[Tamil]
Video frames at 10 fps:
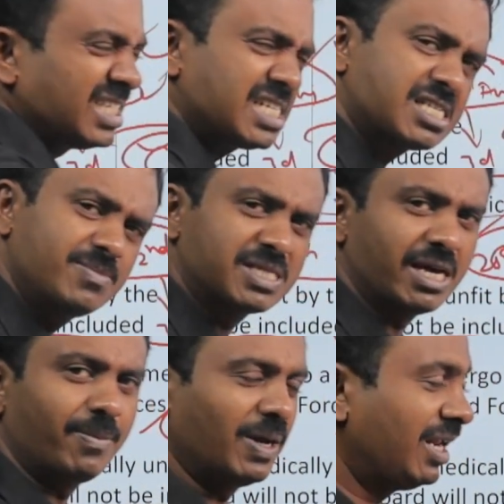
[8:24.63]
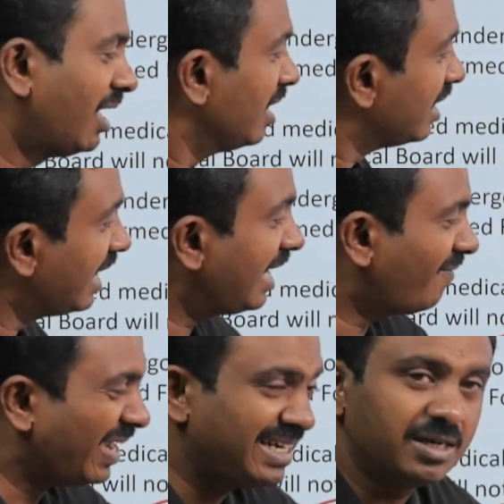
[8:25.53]
ஜஸ்ட் மிஸ் ஆயிருப்பேன் இல்லையா என்ன
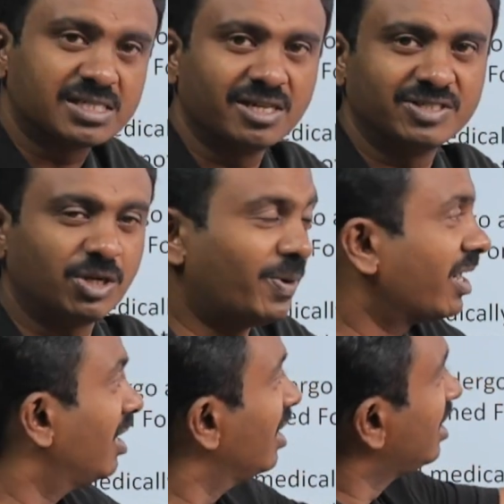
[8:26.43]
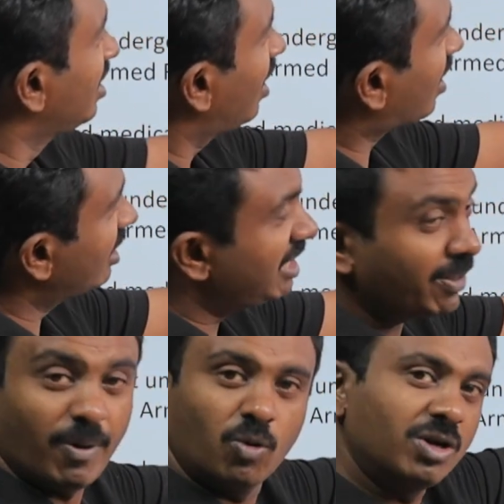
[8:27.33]
வெயிட் லிஸ்ட்ல வச்சிருப்பாங்க இதுல
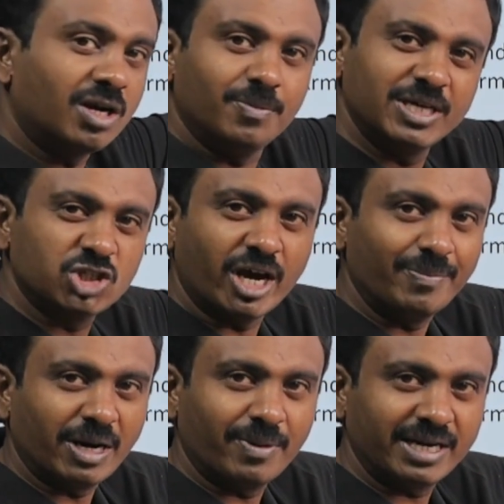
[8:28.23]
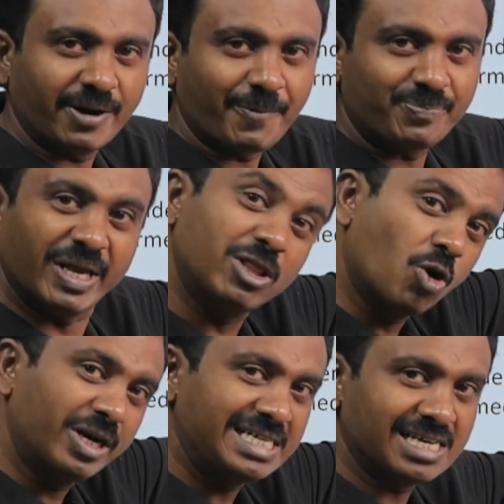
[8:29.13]
கண்டிப்பா ஒன்னு ரெண்டு பேர் ஜாயின் பண்ண மாட்டாங்க ஏதோ
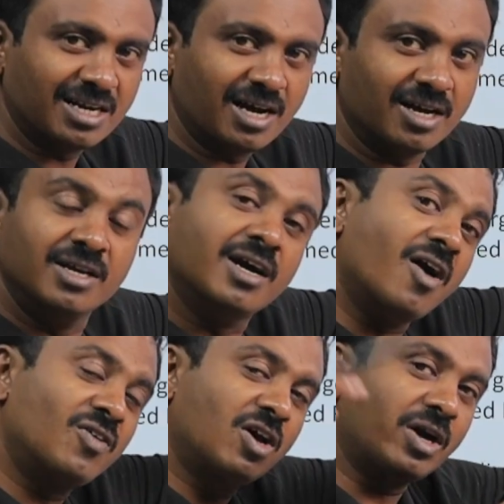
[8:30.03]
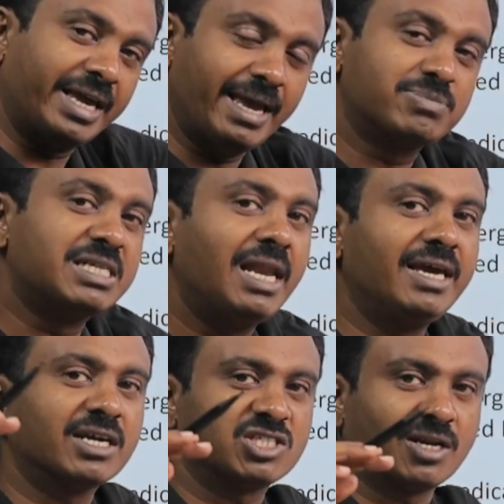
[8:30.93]
ஒரு ரீசனுக்காக அவங்களுக்கு எய்ம்ஸ் டெல்லி
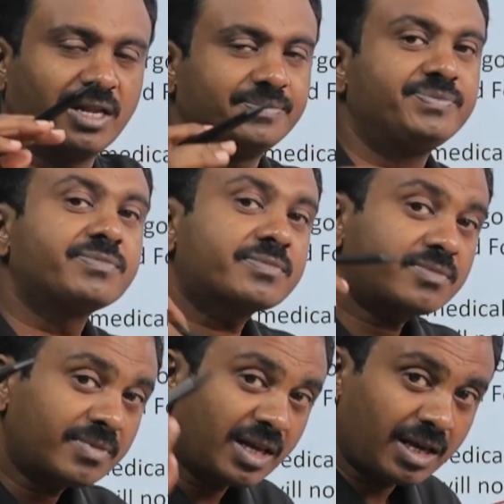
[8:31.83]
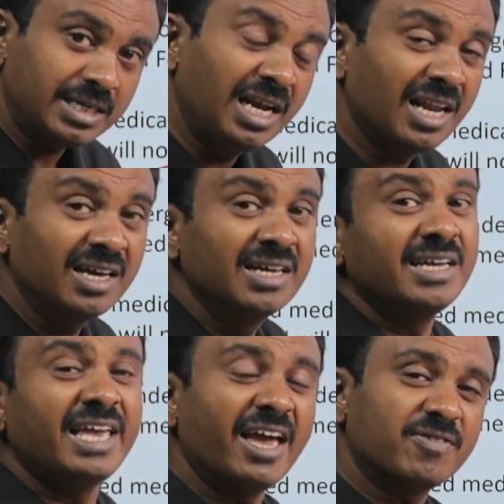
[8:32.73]
கிடைச்சிருக்கலாம் இல்லை
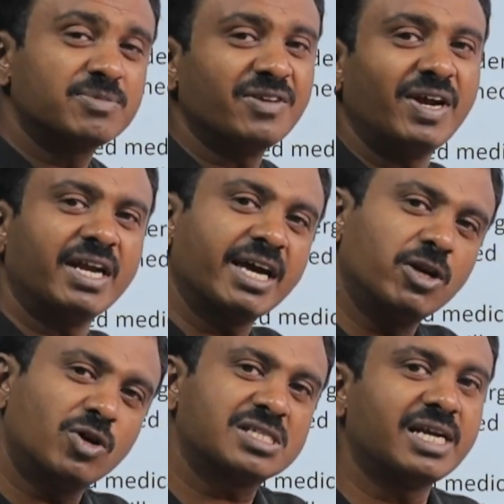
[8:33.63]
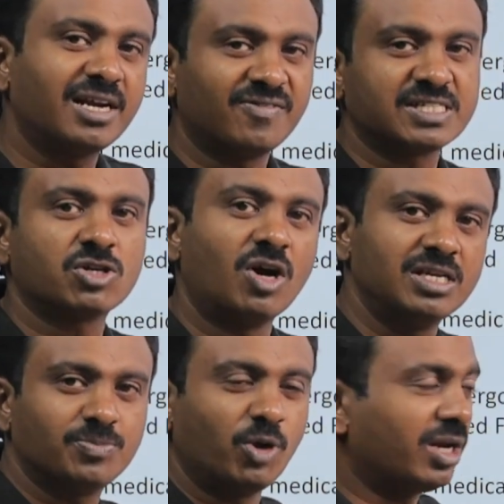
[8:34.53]
ஏஎஃப்எம்சி வேண்டாம் என்னோட ஸ்டேட்டில் ஃபஸ்ட் காலேஜ்
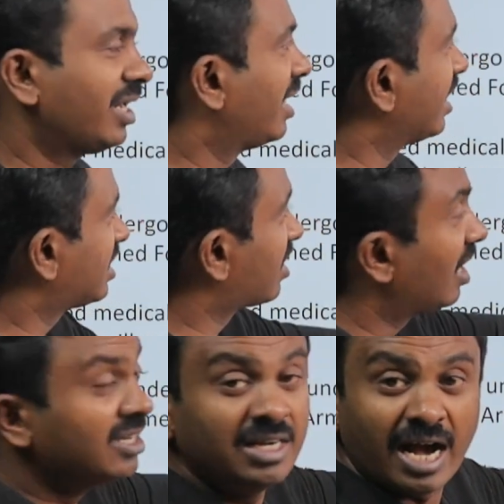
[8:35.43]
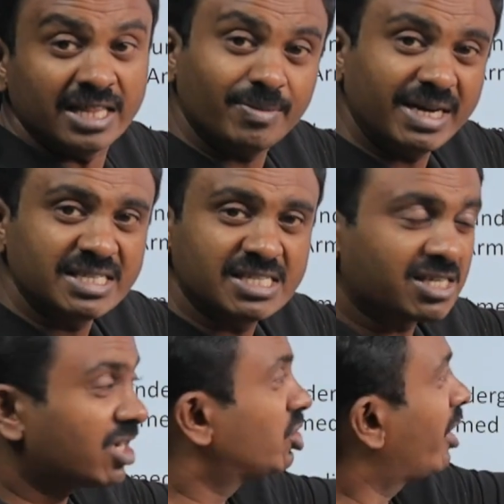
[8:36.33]
போயிடலாம்னு நினச்சிருக்கலாம் அந்த மாதிரி
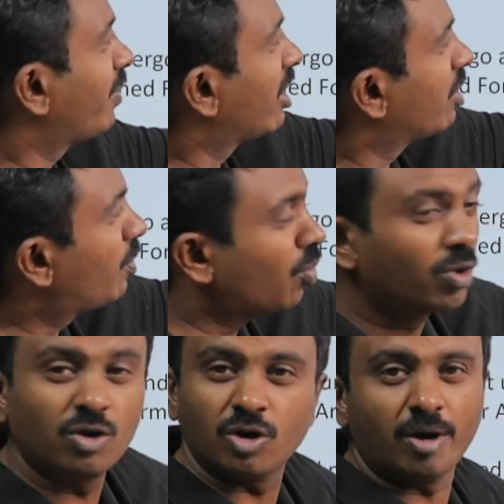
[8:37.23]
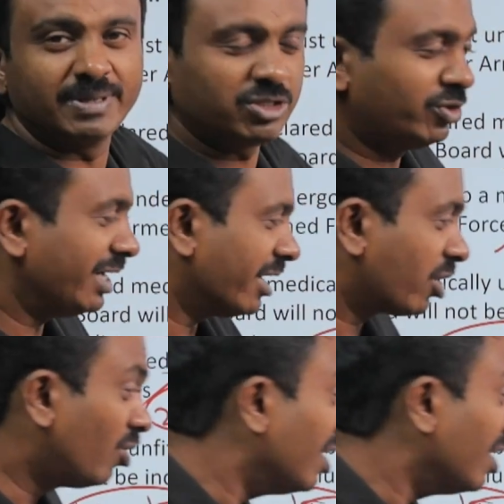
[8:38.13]
ரீசன்ஸ்க்காக ஜாயின் பண்ணாதப்போ உங்களுக்கு ஒரு ஆப்பர்ச்சுனிட்டி கிடைக்கும்